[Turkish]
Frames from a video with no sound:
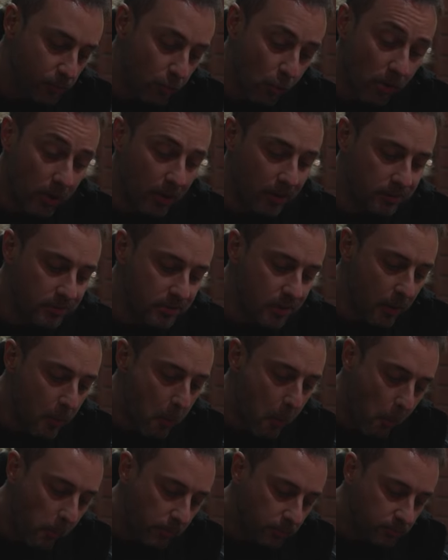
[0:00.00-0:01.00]

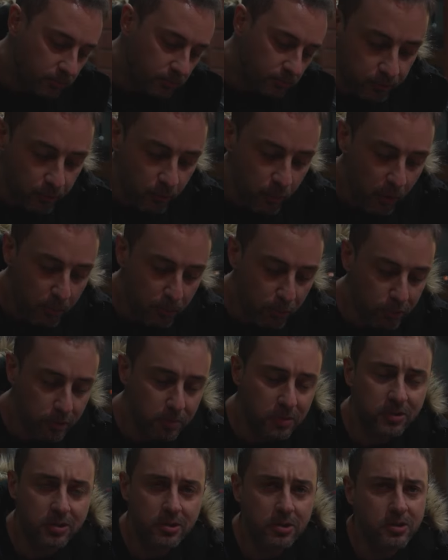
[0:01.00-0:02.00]
Muazzam.
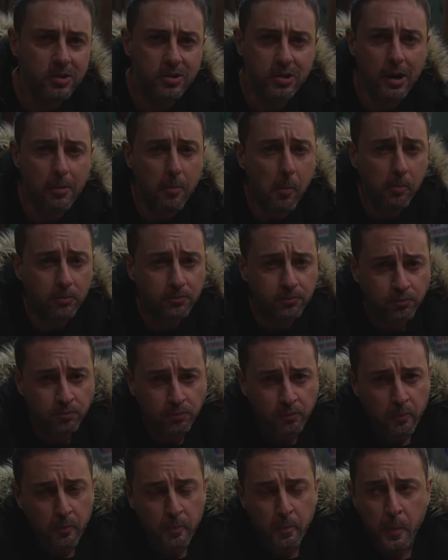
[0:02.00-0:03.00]
Bunu bitirirsem
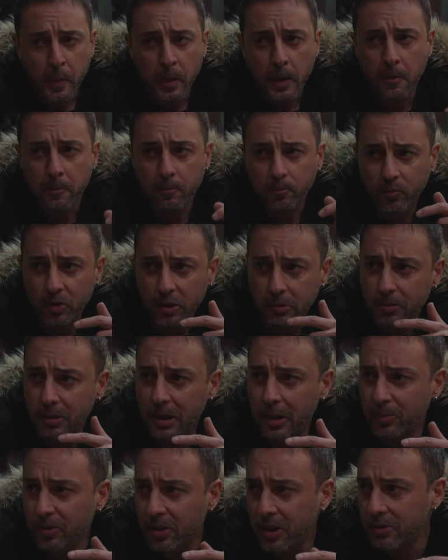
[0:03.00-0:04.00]

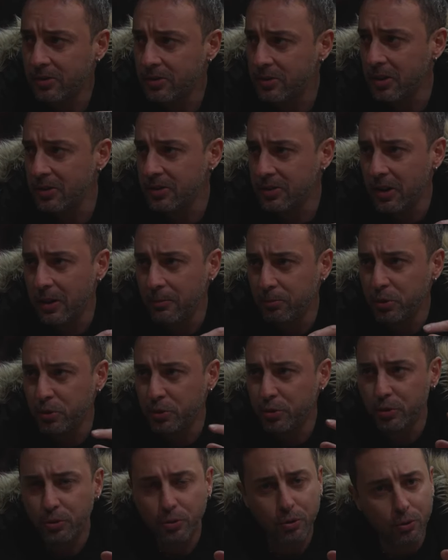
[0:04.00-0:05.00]
İbrahim Tatlıses'ten bir
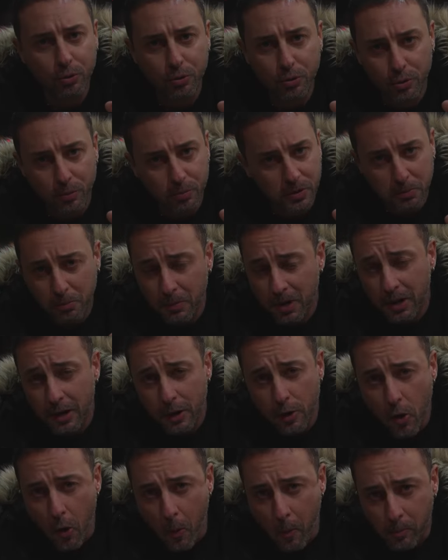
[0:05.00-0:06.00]
türkü okurum gibime
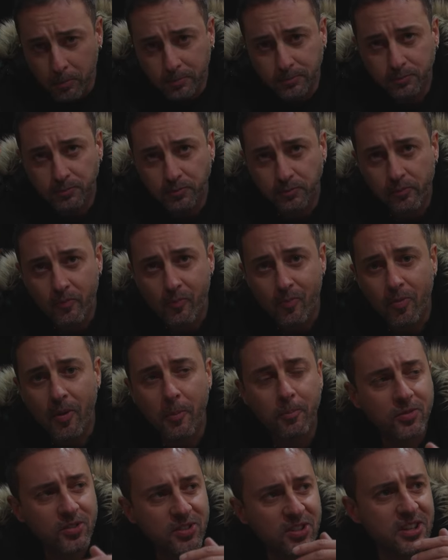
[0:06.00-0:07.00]
geliyor.
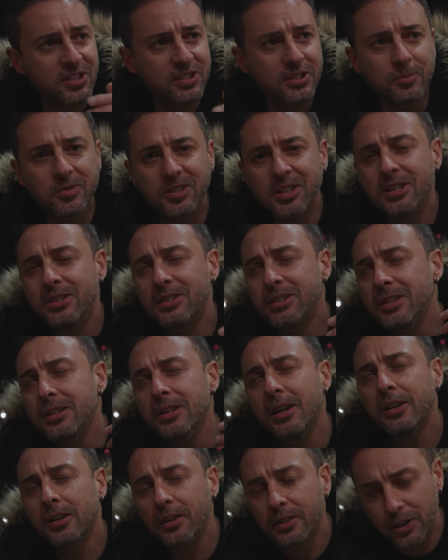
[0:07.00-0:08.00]
Sesim
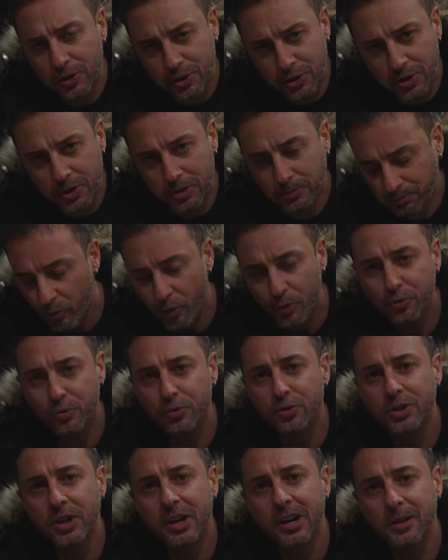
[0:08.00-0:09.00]
kesin yanıklaşır.
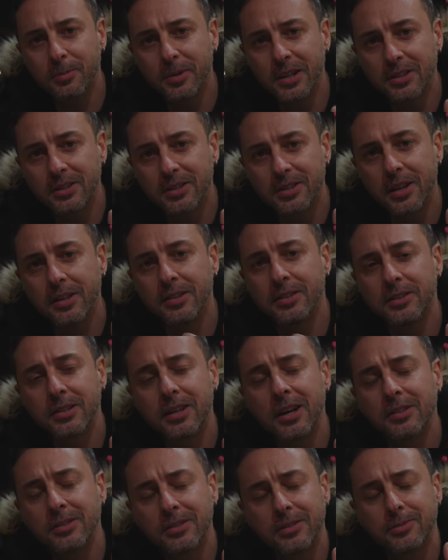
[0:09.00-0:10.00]
Şu şerbet ses,
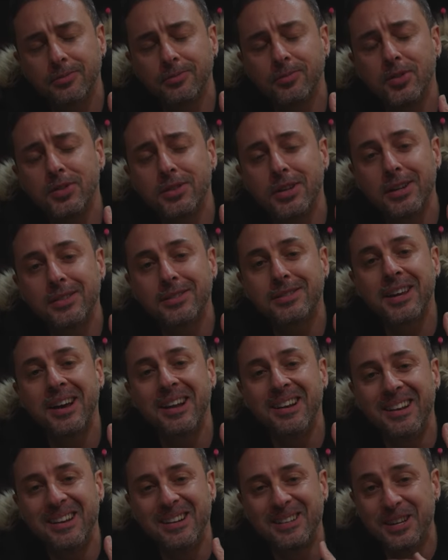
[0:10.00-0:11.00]
ses, ses
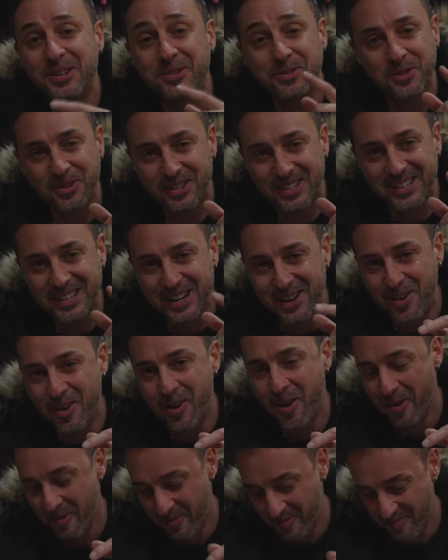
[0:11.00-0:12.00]
tellerine çok iyi
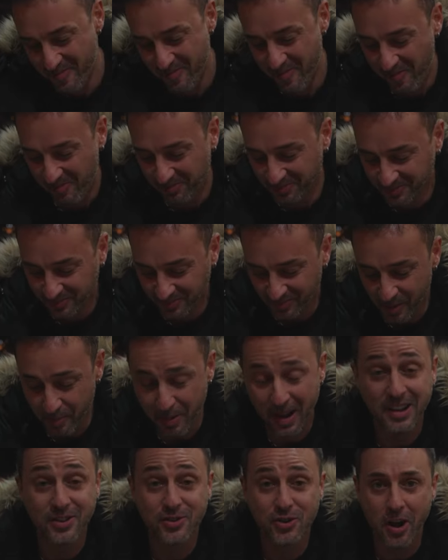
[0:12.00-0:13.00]
geliyor.
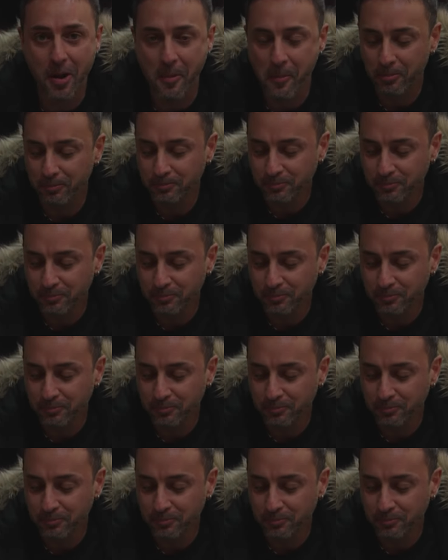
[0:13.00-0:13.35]
Bence.